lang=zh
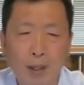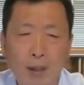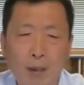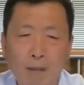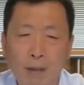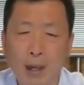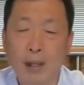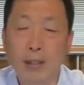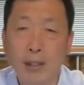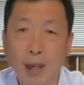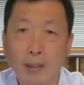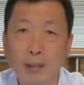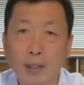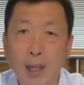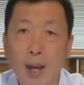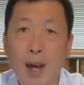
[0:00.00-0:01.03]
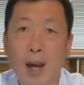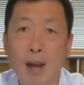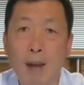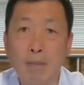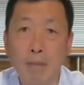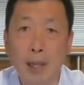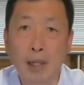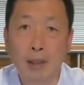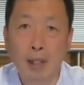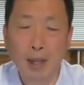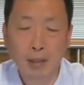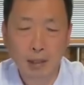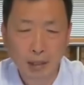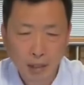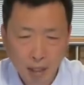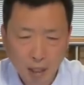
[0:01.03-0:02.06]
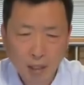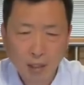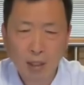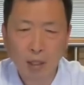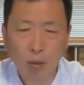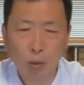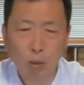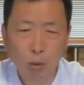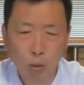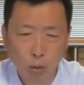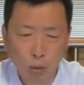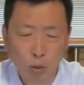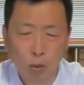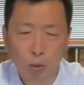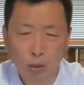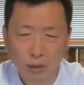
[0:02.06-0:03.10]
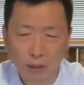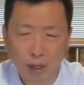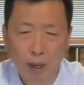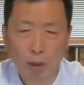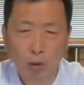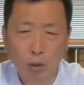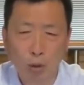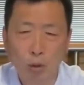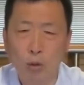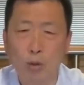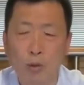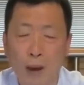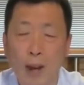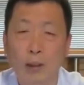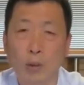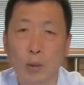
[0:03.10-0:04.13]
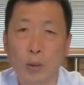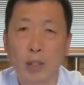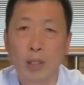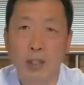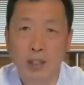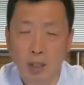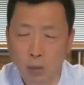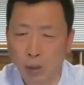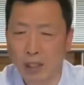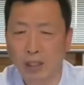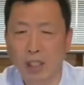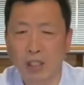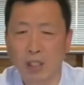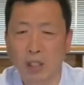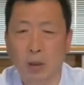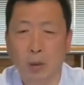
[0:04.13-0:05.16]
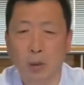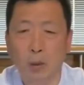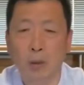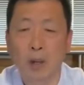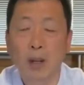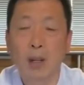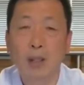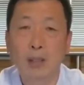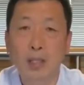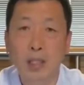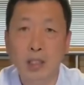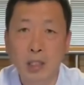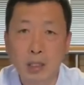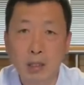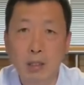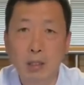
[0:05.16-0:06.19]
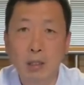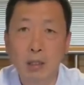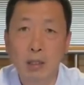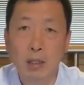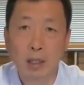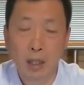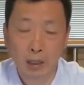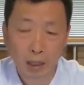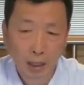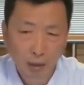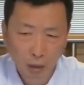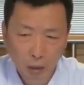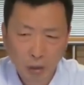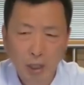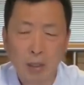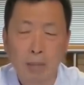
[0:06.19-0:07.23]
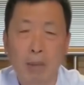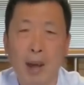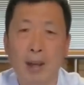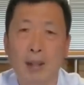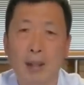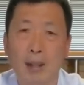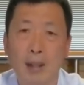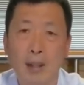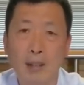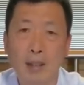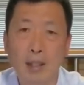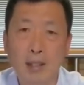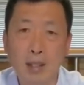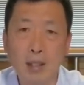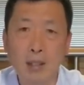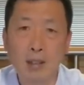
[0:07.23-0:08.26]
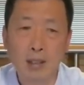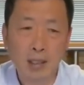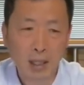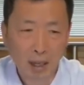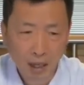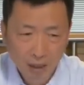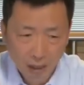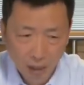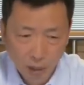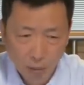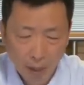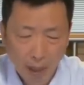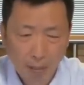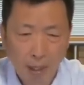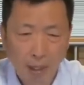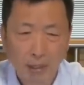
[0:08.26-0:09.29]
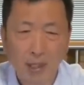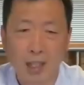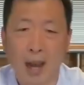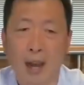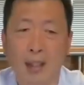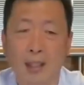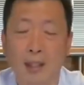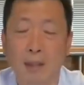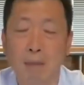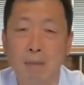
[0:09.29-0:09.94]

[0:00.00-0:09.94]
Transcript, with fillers: 为了养家，每天是辛辛苦苦、早出晚归的修理地球。那诗写的也就一般了，那境界也就慢慢下来了。